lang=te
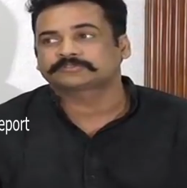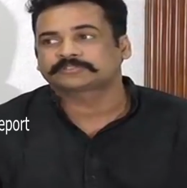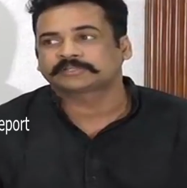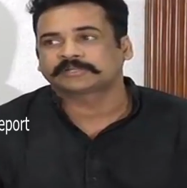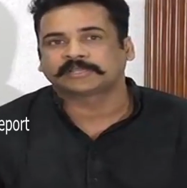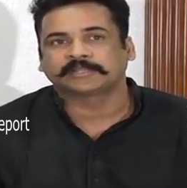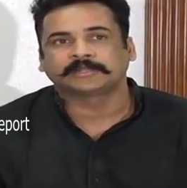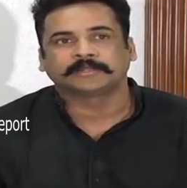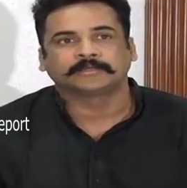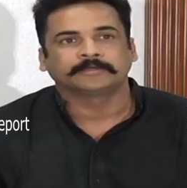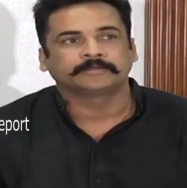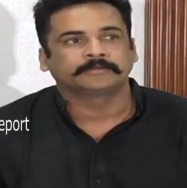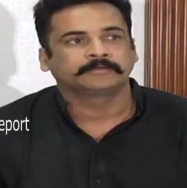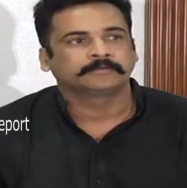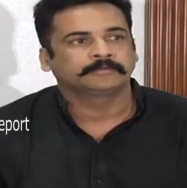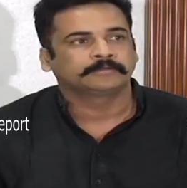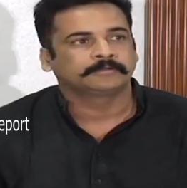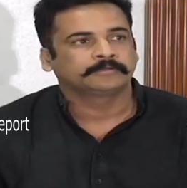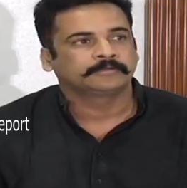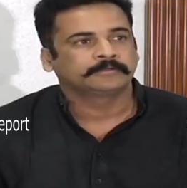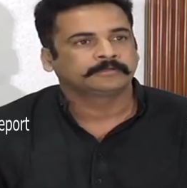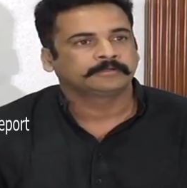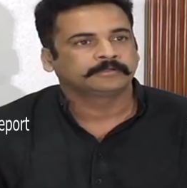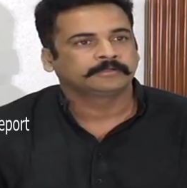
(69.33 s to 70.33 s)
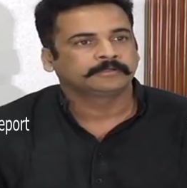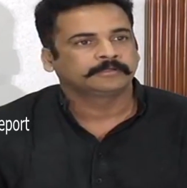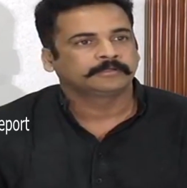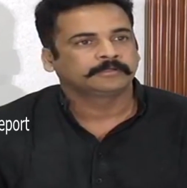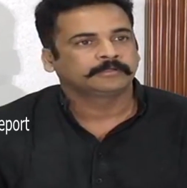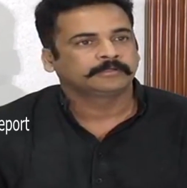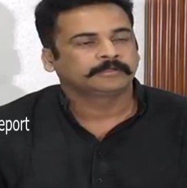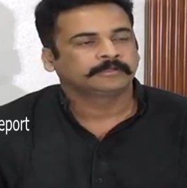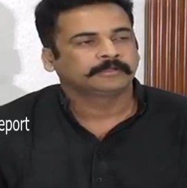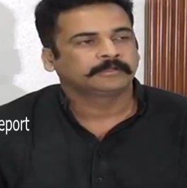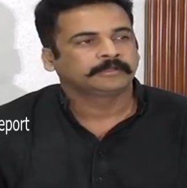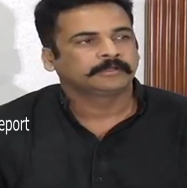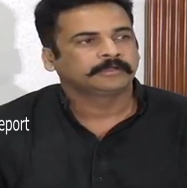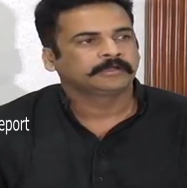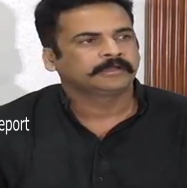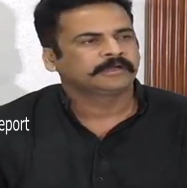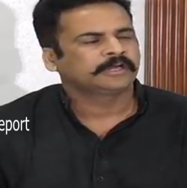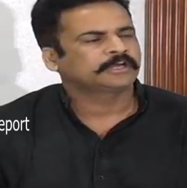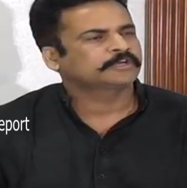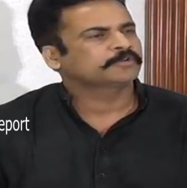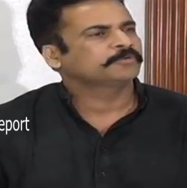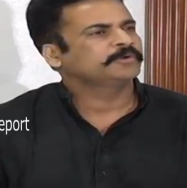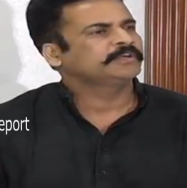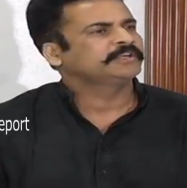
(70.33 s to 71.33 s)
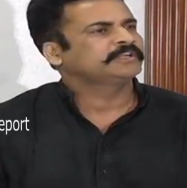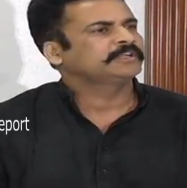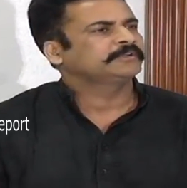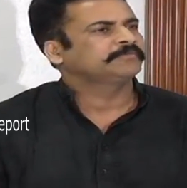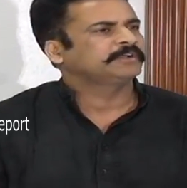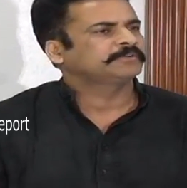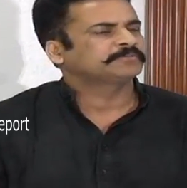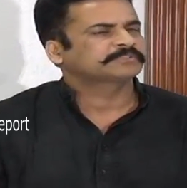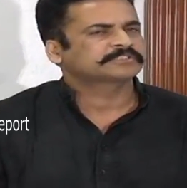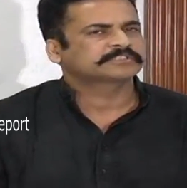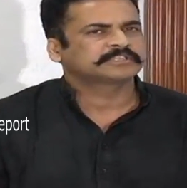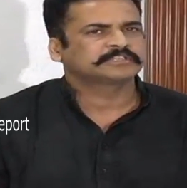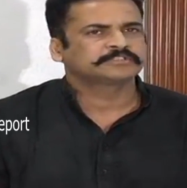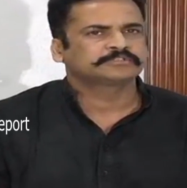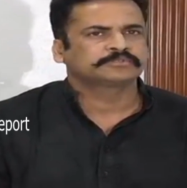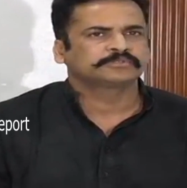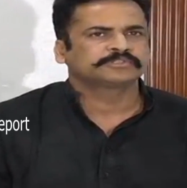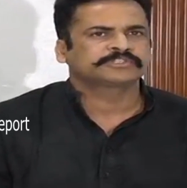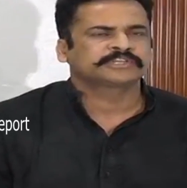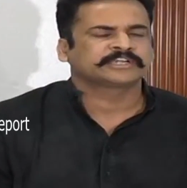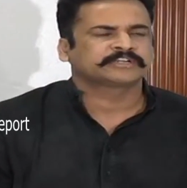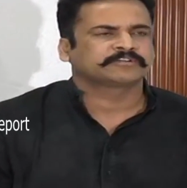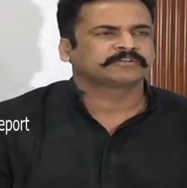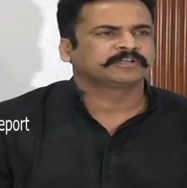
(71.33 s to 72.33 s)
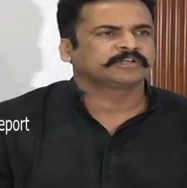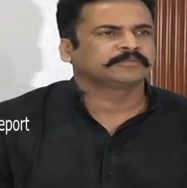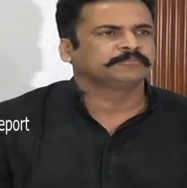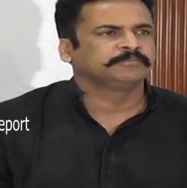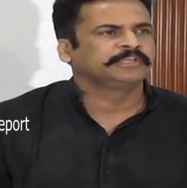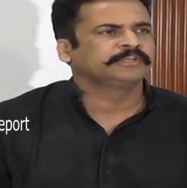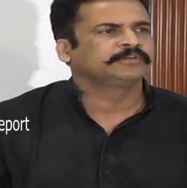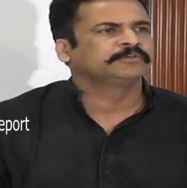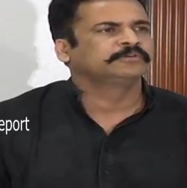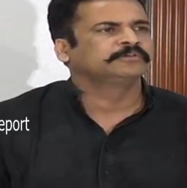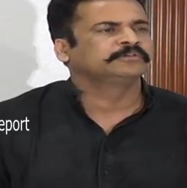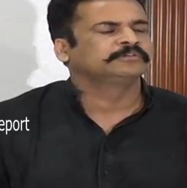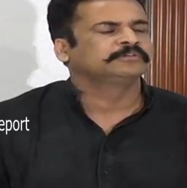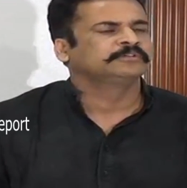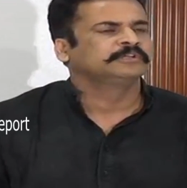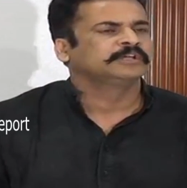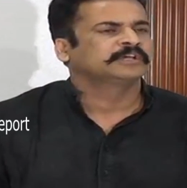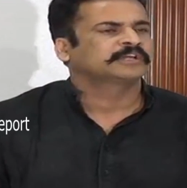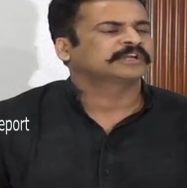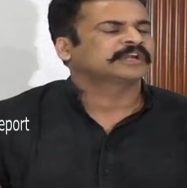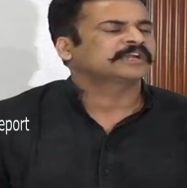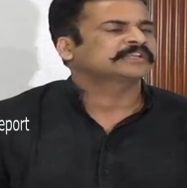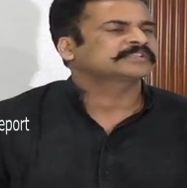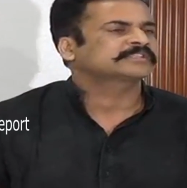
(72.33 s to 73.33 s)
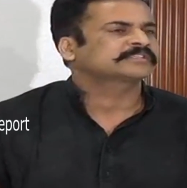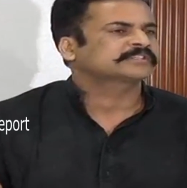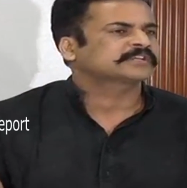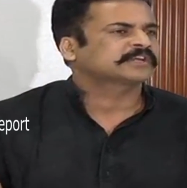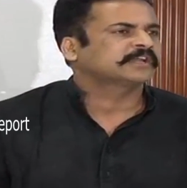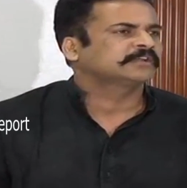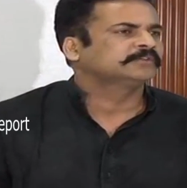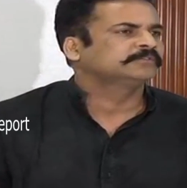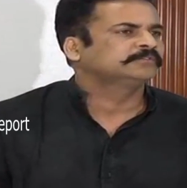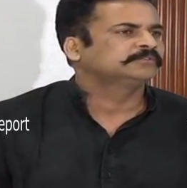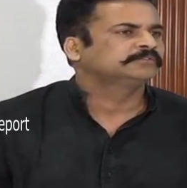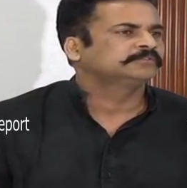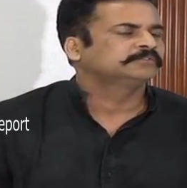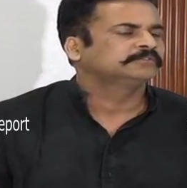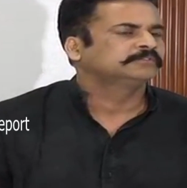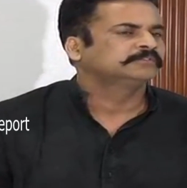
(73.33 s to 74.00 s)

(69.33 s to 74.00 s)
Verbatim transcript: వస్తాడు ఆయన అటువంటి వ్యవస్థను చూసినటువంటి మీరు రాష్ట్రాలు